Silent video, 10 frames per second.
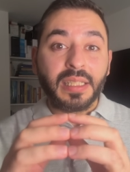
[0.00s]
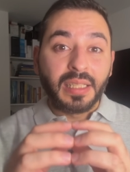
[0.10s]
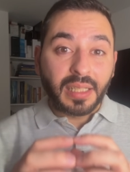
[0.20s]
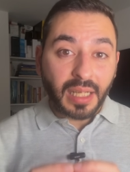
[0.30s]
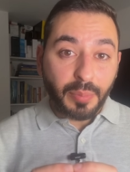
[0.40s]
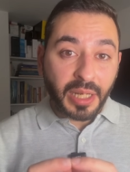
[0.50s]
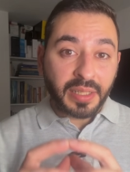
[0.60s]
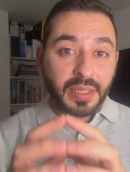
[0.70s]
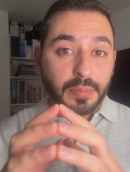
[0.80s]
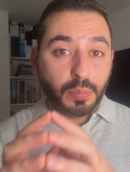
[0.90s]

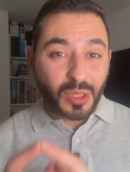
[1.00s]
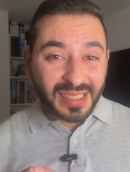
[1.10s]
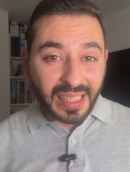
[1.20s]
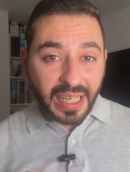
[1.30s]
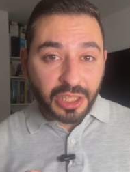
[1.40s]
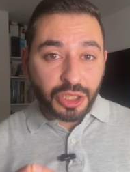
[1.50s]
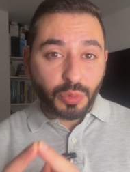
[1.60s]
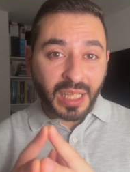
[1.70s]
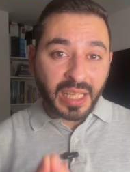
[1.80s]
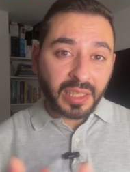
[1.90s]
خبر مزعج
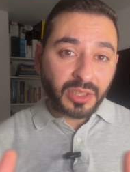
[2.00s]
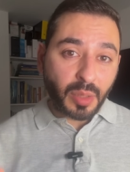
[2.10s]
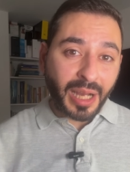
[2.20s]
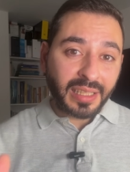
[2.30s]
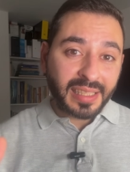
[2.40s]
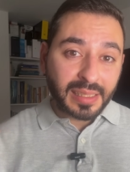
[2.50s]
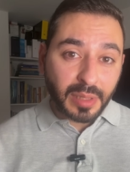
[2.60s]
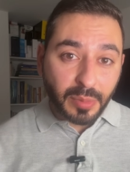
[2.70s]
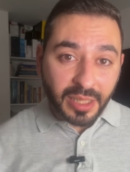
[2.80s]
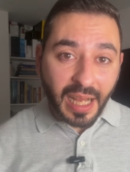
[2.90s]
ولكن طبعا لازم
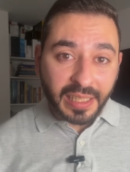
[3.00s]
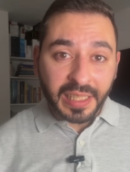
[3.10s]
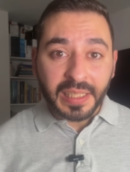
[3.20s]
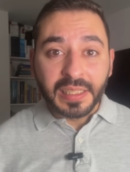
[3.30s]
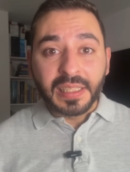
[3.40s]
نمر عليه